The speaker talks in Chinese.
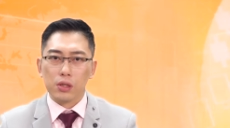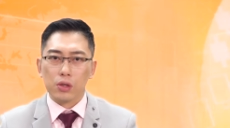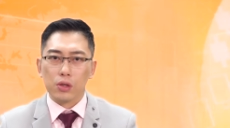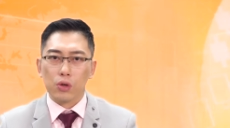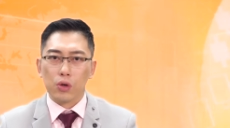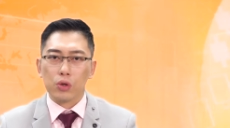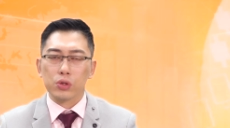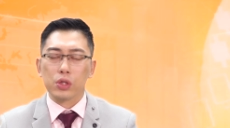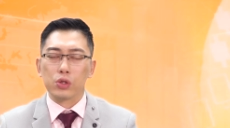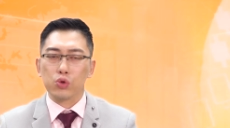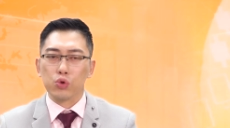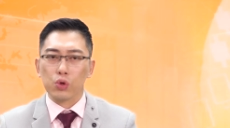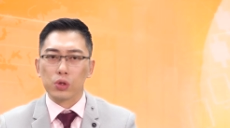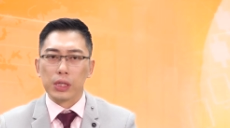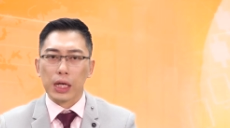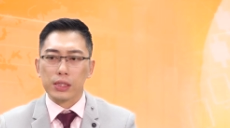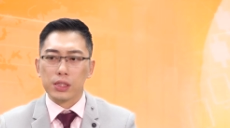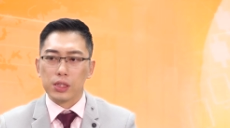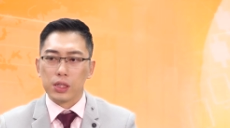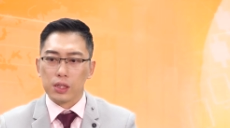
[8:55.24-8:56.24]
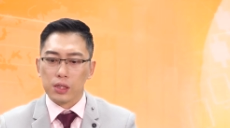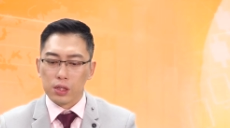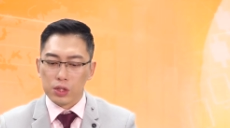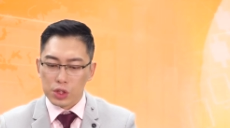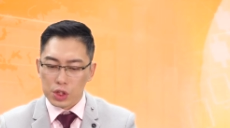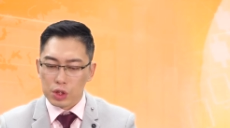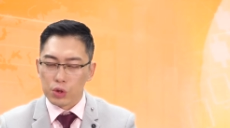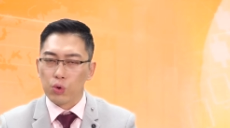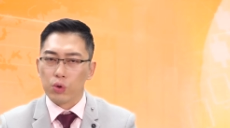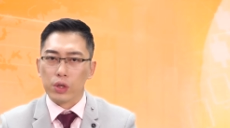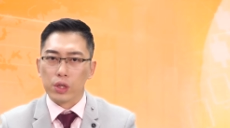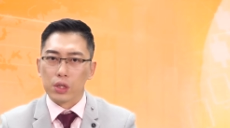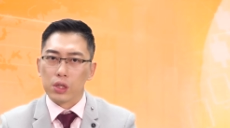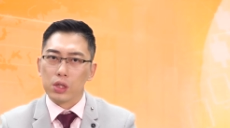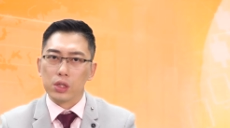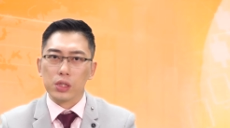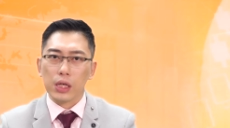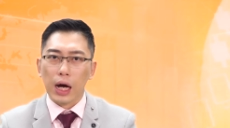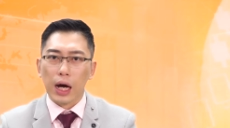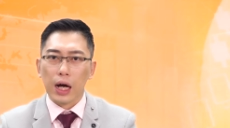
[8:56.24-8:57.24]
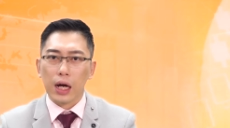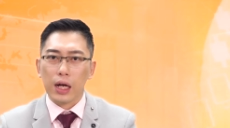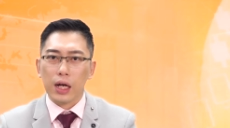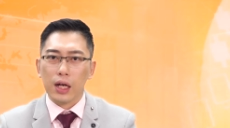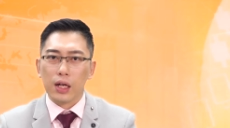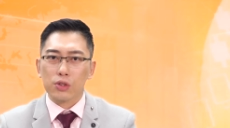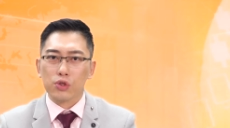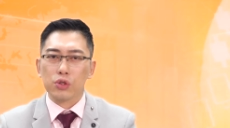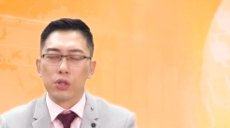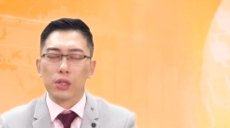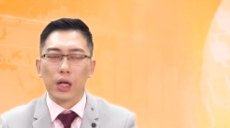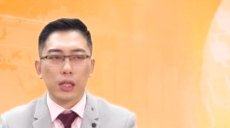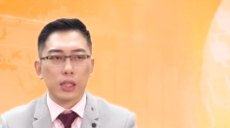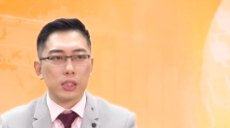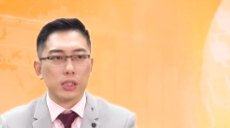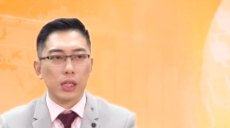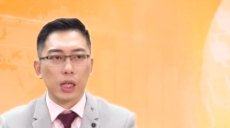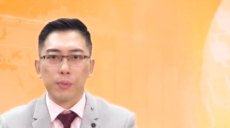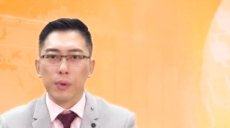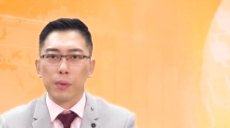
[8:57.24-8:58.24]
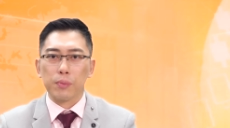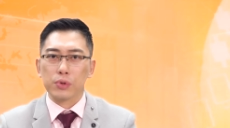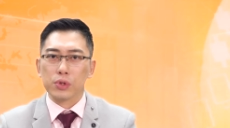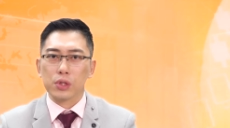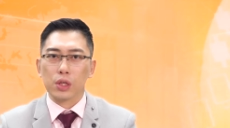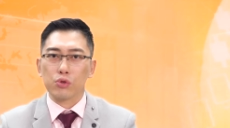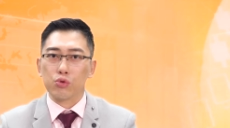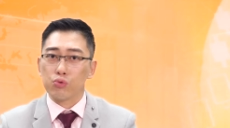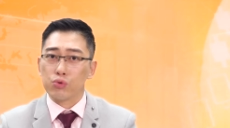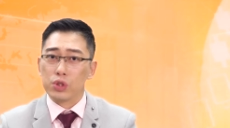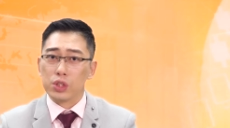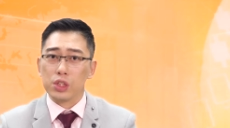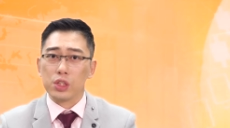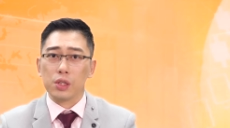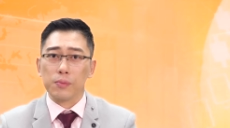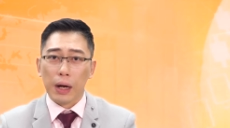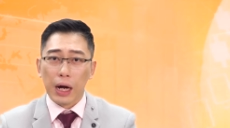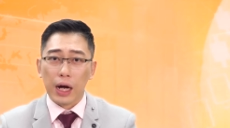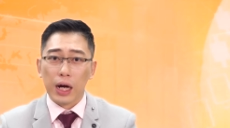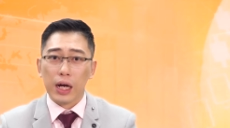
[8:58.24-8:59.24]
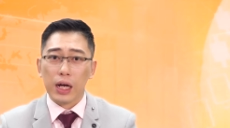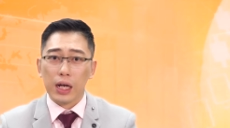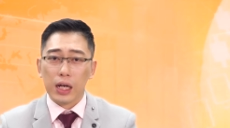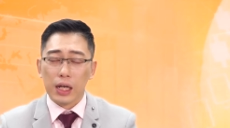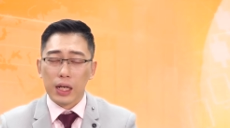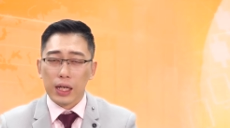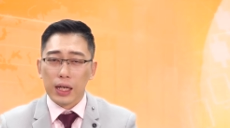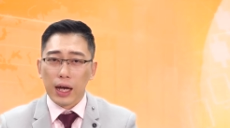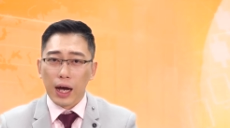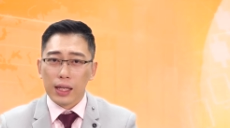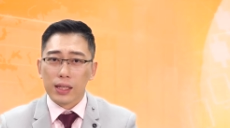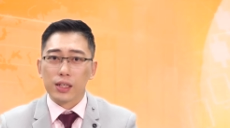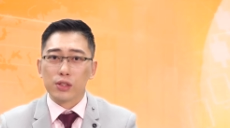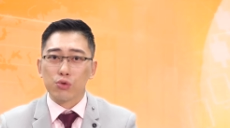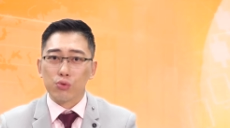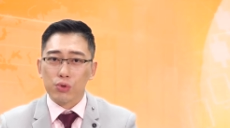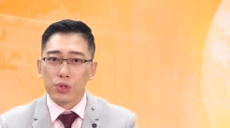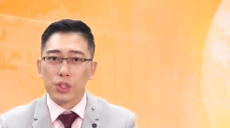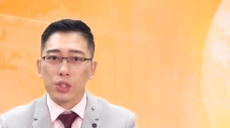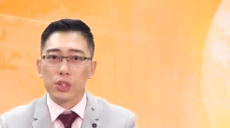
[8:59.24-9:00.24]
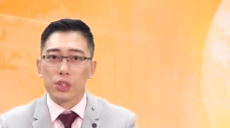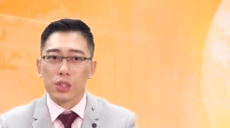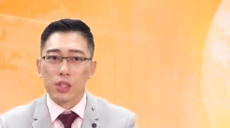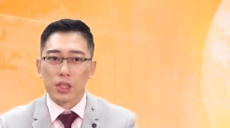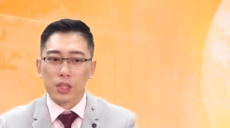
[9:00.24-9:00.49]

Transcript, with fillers: 或者做台积电的期货也可以啊。就像他下礼拜不是要出席了吗？对，啊，那个出席的那